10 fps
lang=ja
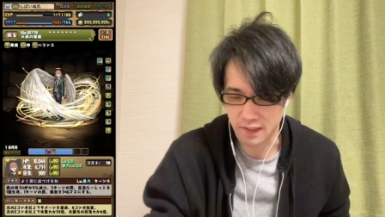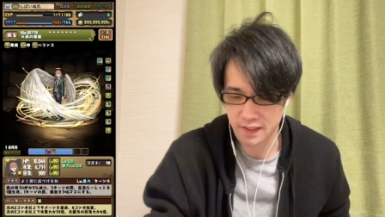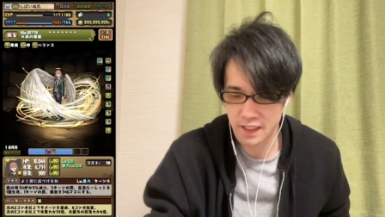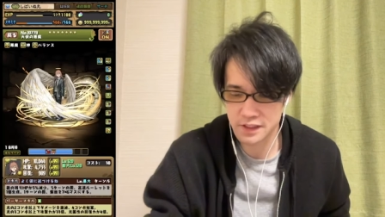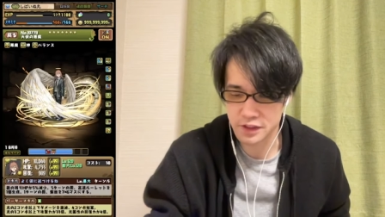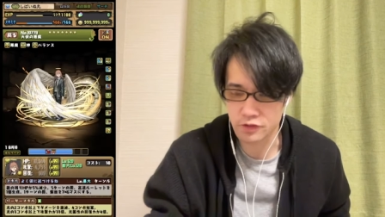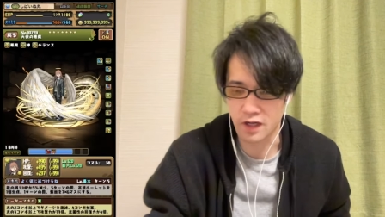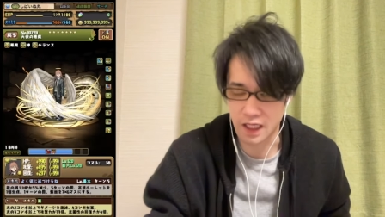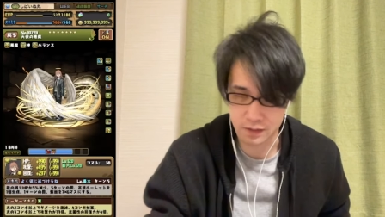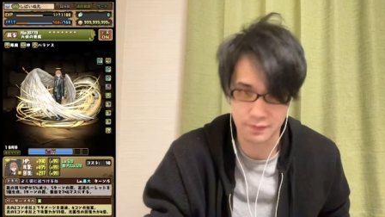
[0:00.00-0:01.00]
天使の
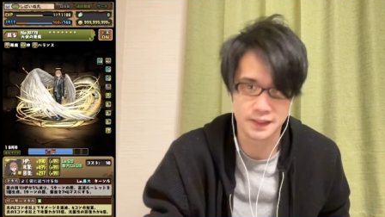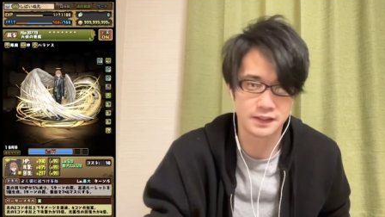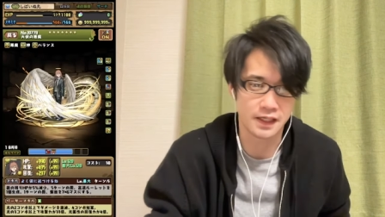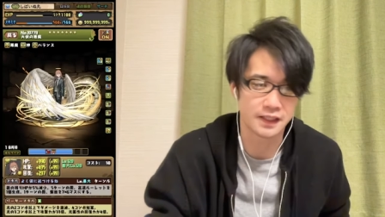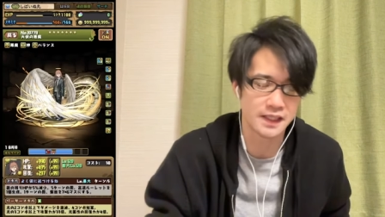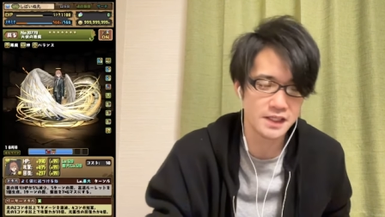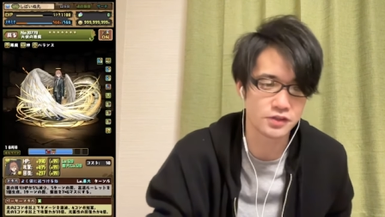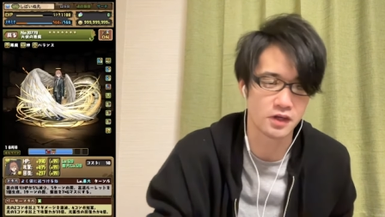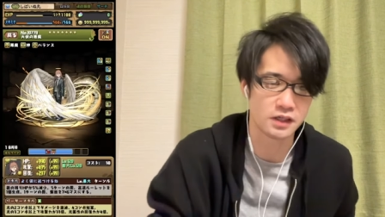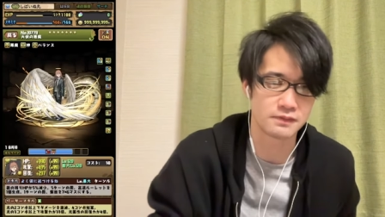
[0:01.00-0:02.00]
悪魔ですね。はい。天使
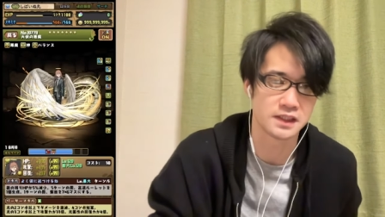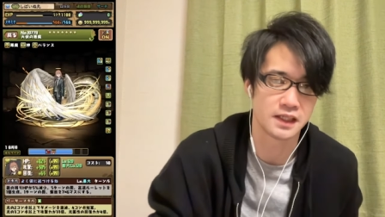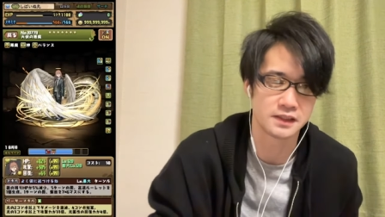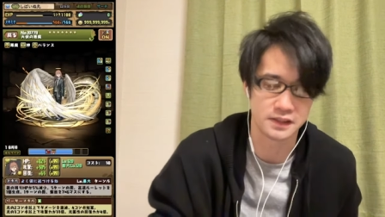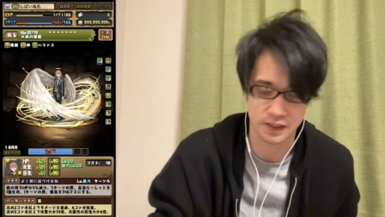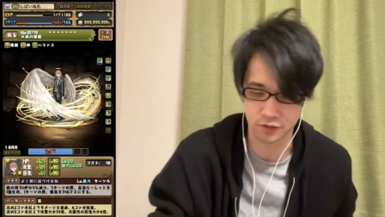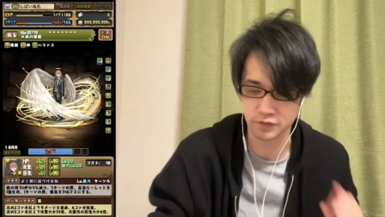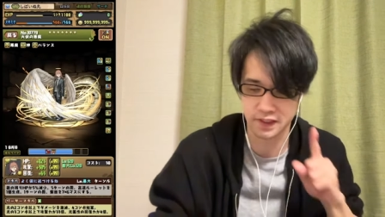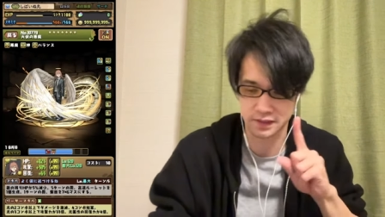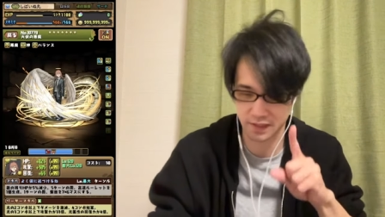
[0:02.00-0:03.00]
と悪魔じゃないですね。一人
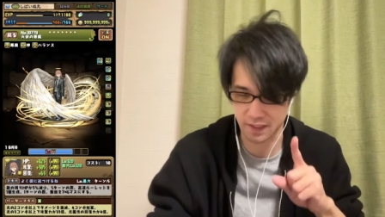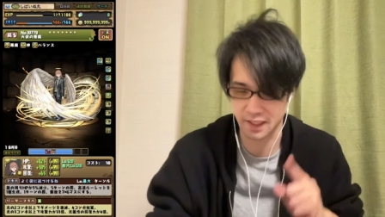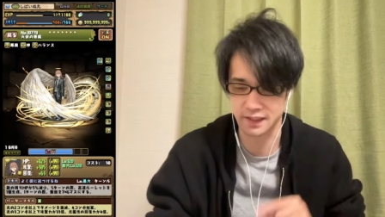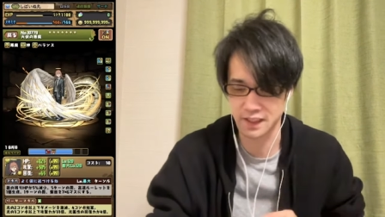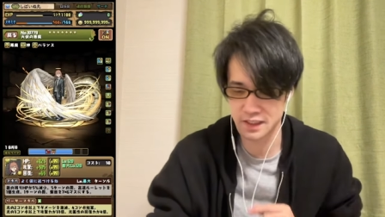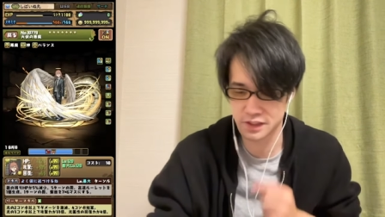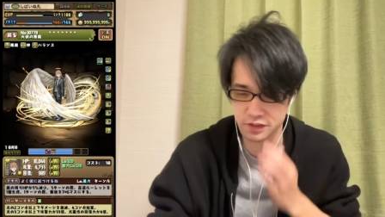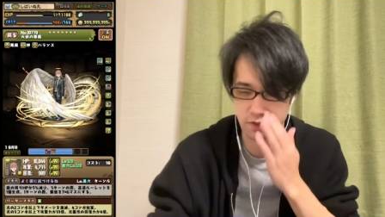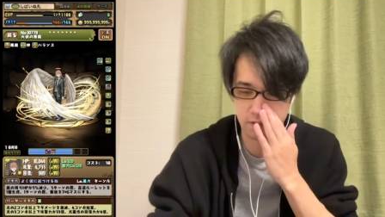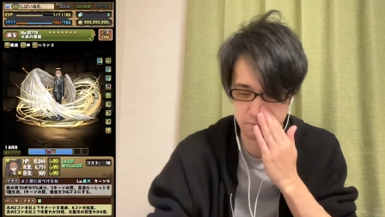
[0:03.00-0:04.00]
ですね。はい。天使
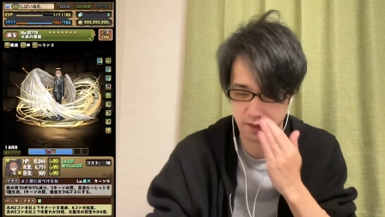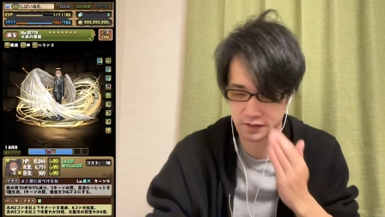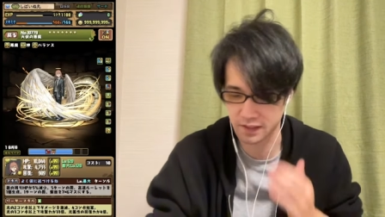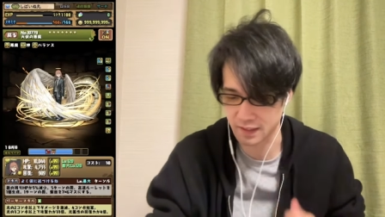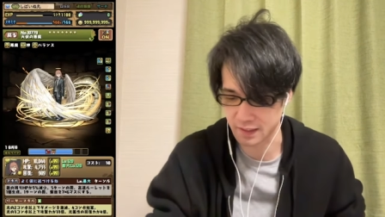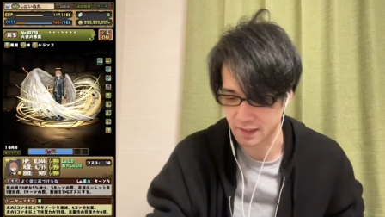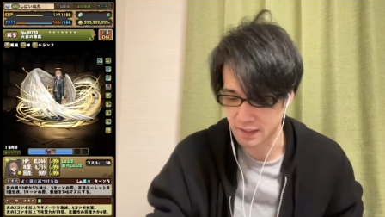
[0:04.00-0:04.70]
の悪魔ですね。はい。